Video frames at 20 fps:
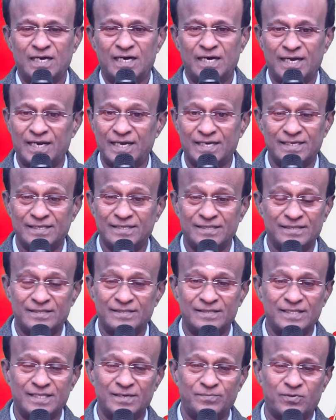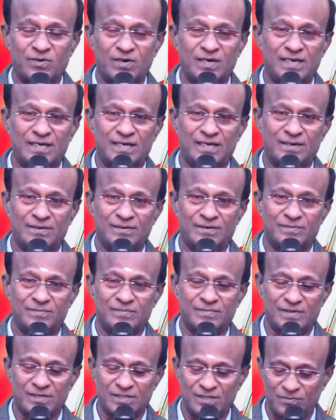ஆனால் இந்த பொருளை
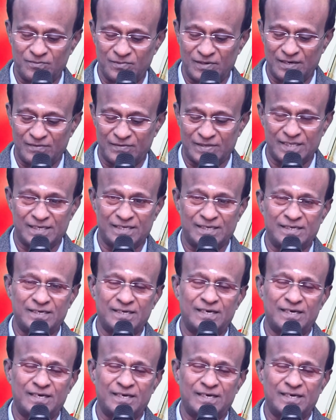இது முதல்ல வந்து